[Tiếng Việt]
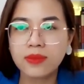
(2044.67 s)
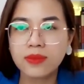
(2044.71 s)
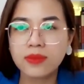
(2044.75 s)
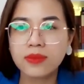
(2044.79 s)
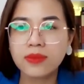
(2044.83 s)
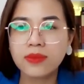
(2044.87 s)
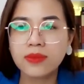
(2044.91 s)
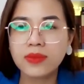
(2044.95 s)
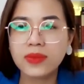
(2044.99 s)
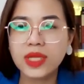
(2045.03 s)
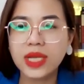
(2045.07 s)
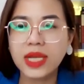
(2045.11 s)

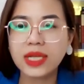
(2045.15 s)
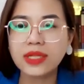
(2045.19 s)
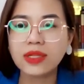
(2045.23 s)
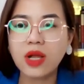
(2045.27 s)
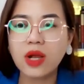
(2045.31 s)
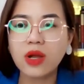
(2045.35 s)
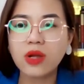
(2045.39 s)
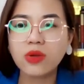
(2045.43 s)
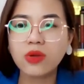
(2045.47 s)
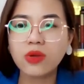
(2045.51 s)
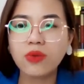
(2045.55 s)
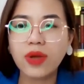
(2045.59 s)
ừ, cái
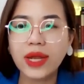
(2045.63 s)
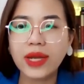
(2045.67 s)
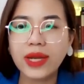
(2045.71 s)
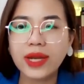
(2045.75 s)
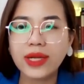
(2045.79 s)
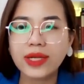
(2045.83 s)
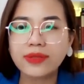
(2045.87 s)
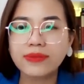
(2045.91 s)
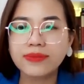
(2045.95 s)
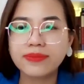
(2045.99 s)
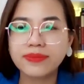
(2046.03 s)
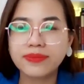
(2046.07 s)
thói
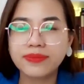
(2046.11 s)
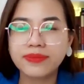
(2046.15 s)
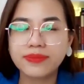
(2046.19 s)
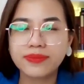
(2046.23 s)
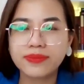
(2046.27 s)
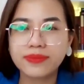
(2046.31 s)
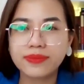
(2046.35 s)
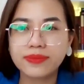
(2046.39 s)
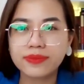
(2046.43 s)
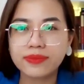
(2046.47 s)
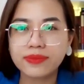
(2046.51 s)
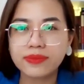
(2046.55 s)
quen á
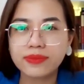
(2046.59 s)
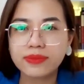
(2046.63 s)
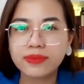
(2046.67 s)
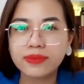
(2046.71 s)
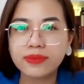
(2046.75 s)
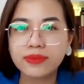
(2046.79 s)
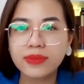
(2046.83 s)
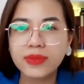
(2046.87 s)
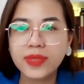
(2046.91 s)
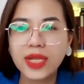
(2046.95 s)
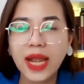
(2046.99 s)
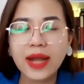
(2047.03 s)

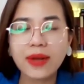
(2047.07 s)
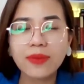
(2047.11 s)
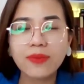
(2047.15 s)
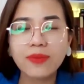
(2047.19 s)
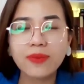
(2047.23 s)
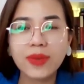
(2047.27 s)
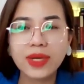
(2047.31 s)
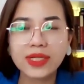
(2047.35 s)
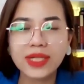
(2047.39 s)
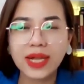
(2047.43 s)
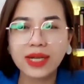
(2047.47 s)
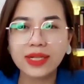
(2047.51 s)

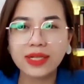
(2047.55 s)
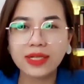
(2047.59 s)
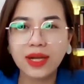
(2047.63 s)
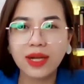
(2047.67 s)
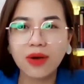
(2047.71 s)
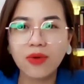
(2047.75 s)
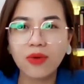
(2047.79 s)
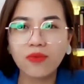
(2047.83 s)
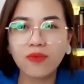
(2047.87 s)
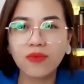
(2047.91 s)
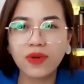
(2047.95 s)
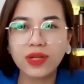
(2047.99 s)
ăn mừng thành
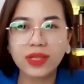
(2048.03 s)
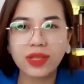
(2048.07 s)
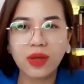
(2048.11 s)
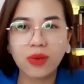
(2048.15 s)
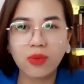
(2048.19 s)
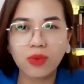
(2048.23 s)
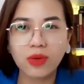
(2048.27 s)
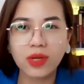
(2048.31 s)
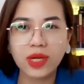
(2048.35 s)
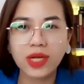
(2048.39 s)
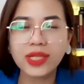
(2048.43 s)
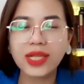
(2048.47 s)
công và
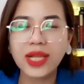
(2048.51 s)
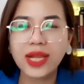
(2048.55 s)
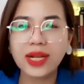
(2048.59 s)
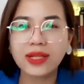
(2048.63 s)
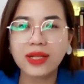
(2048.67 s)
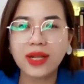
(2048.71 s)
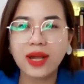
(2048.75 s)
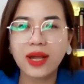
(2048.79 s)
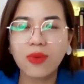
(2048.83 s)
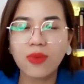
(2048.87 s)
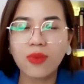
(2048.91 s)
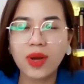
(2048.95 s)
tổng kết
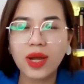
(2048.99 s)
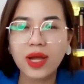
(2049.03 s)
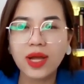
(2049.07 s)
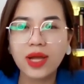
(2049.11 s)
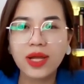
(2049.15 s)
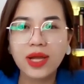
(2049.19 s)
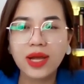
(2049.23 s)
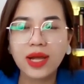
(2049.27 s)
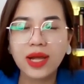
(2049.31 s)
thành công á